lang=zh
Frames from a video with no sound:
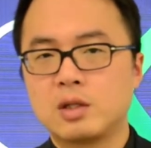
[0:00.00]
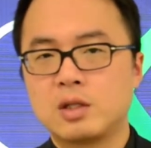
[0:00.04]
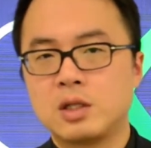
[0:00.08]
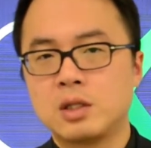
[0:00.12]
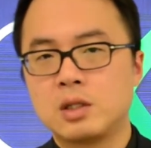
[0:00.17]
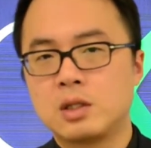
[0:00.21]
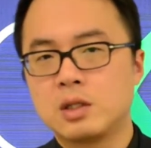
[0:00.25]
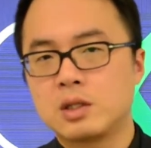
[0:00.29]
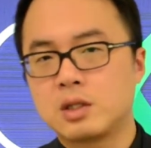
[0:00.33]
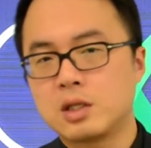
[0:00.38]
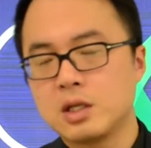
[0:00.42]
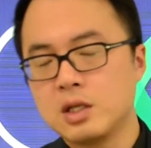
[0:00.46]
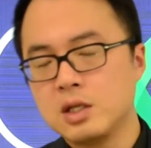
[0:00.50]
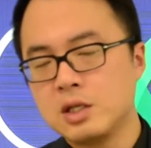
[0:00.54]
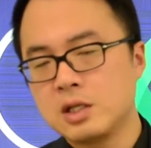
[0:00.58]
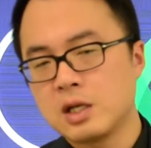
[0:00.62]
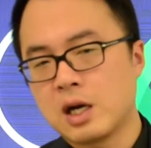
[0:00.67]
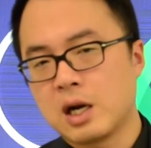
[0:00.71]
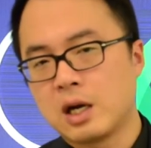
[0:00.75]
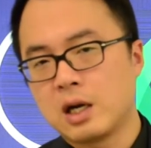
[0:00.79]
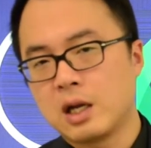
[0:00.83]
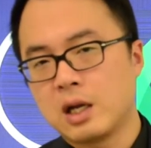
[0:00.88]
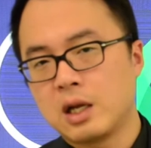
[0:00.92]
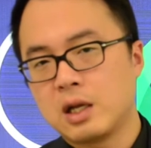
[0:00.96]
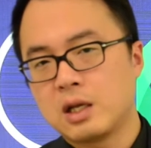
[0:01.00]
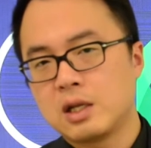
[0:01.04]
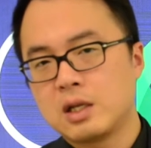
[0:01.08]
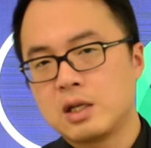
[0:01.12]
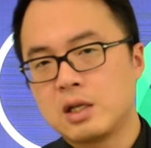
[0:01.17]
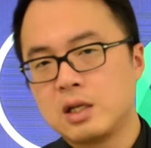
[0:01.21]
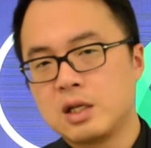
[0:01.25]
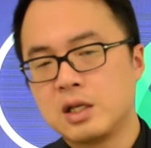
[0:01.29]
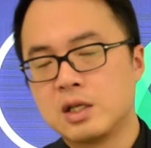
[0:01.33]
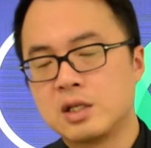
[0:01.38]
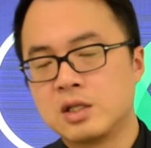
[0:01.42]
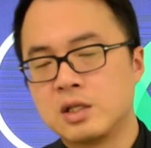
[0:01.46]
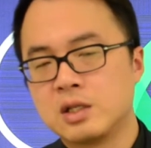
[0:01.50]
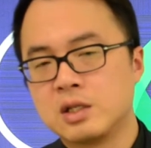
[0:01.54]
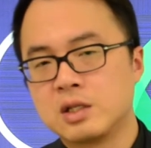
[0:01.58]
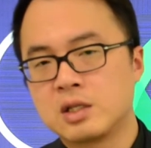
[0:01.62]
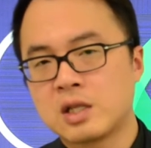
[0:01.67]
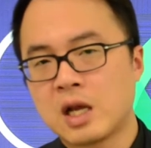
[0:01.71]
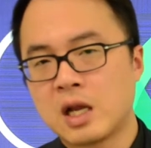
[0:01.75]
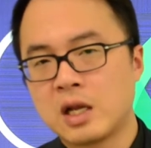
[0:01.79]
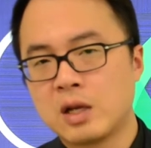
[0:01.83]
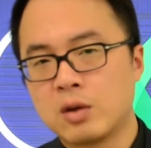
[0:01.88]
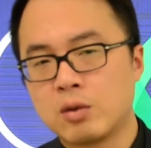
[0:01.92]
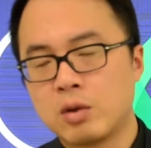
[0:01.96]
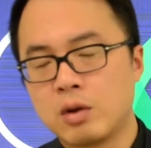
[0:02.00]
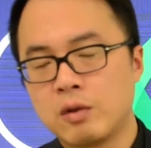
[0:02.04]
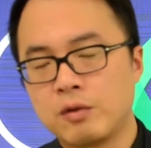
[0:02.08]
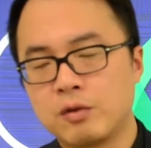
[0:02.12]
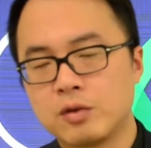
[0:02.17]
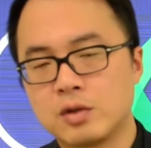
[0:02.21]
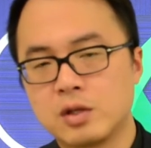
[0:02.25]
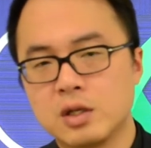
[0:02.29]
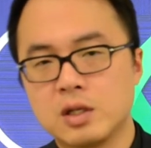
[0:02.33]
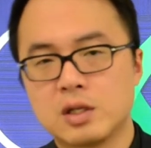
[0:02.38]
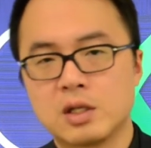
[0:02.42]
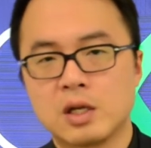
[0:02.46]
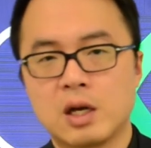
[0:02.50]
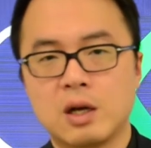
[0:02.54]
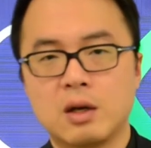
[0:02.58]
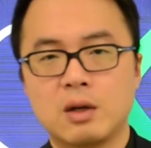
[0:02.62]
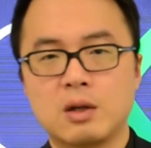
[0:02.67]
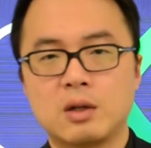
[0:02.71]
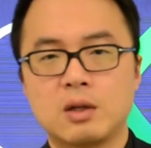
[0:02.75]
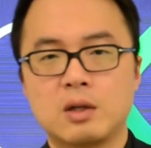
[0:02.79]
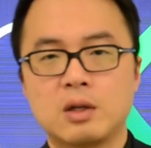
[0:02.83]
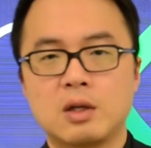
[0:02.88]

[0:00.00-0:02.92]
经济增长了，利息才能恢复正常。